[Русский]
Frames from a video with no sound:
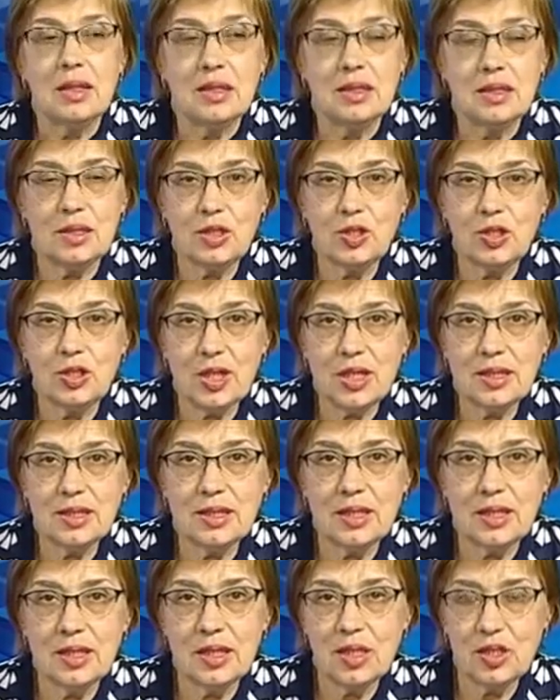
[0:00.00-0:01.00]

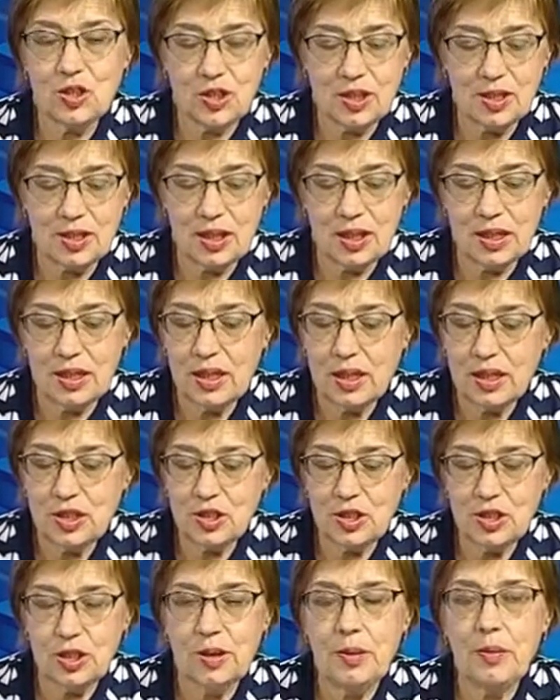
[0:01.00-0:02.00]
Сейчас наша
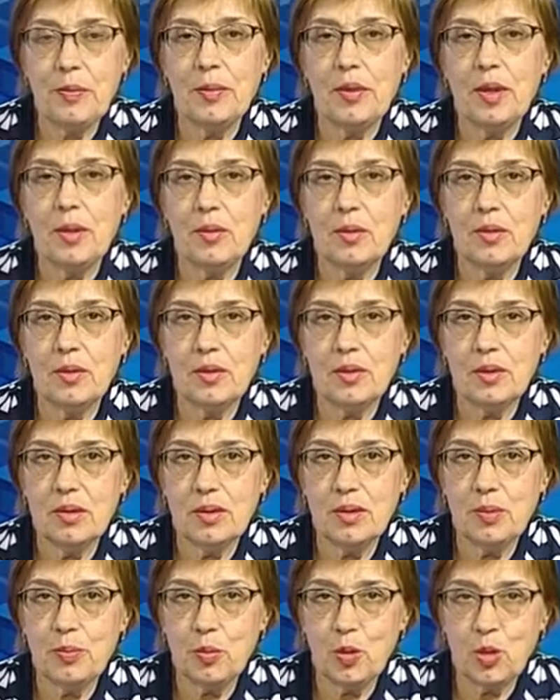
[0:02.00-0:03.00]
задача
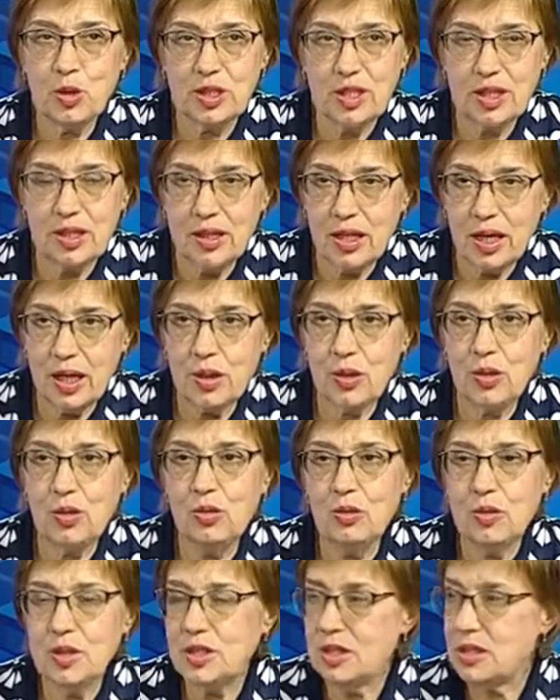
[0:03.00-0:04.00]
э, по
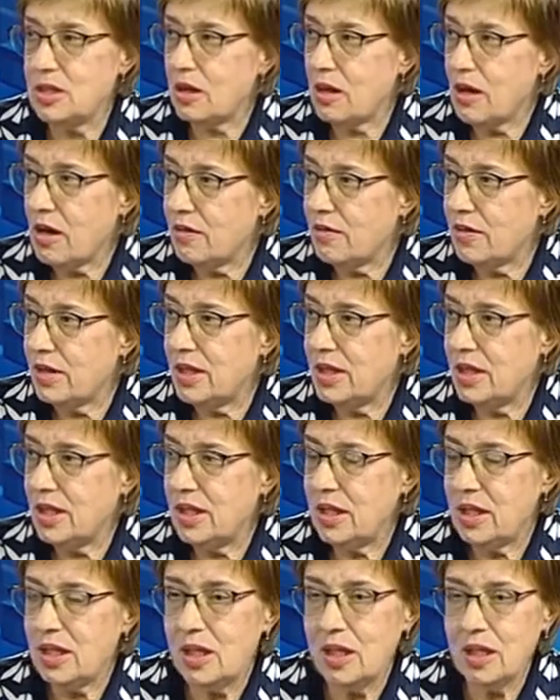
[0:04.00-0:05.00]
заданию Минздрава
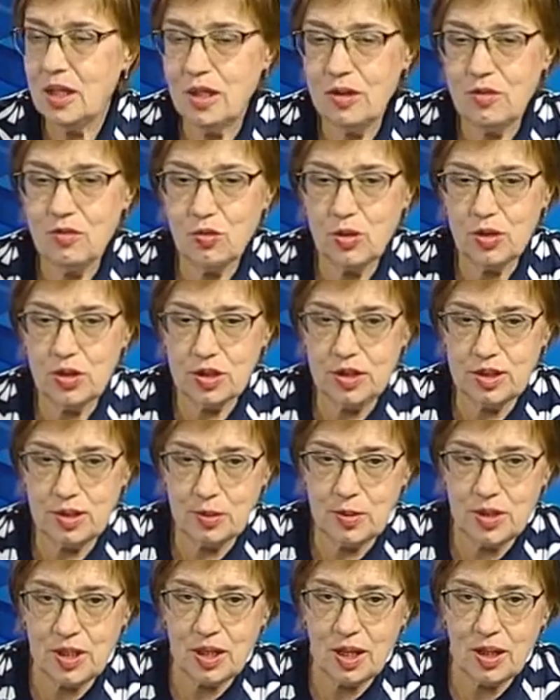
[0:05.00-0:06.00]
и э, вот
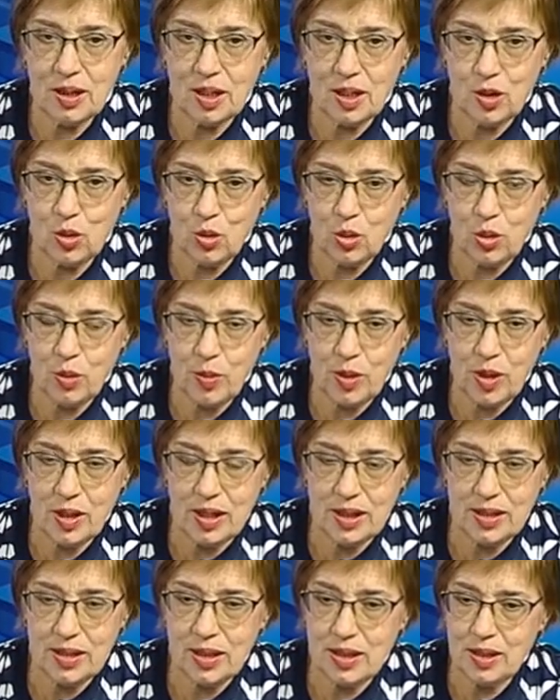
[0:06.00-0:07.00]
семинар, который
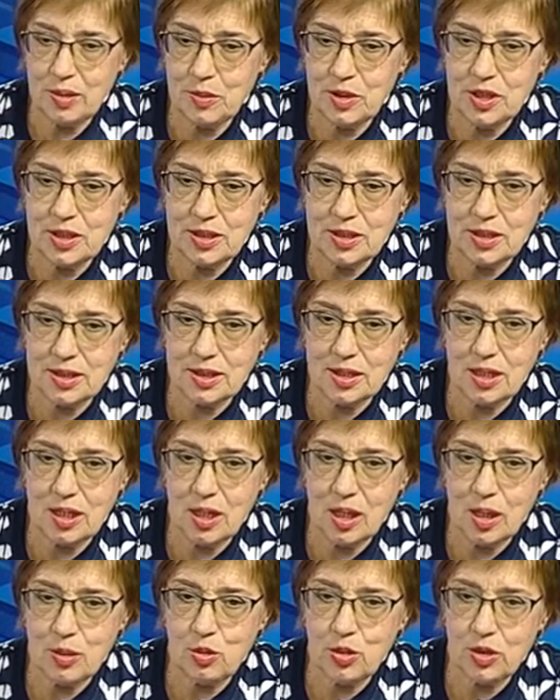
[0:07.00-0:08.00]
проходил для
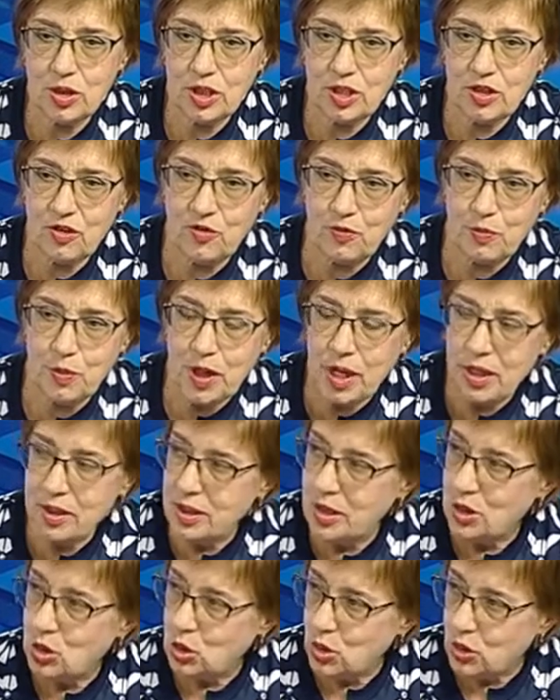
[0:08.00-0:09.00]
медицинских работников в
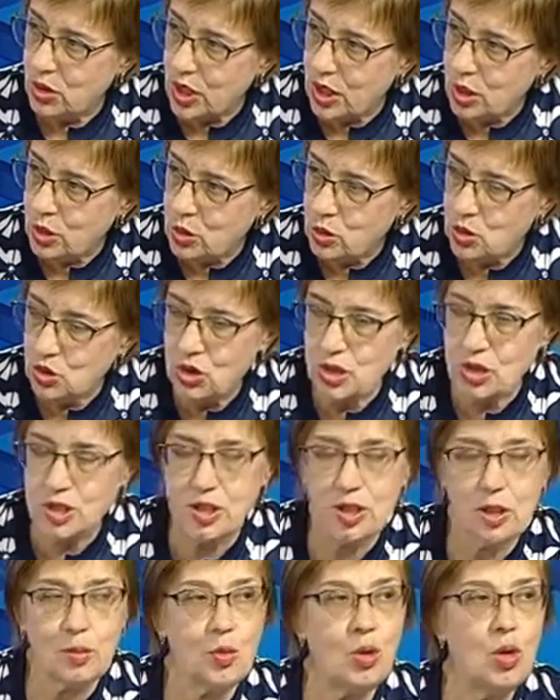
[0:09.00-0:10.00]
пятницу на эту же
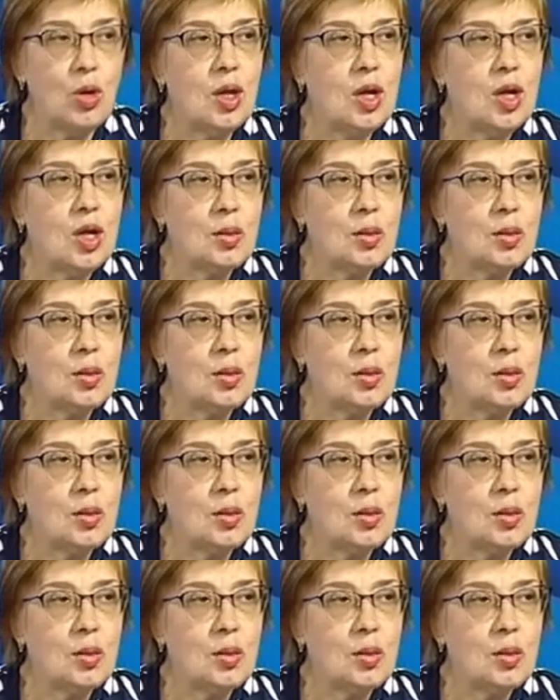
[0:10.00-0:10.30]
тему,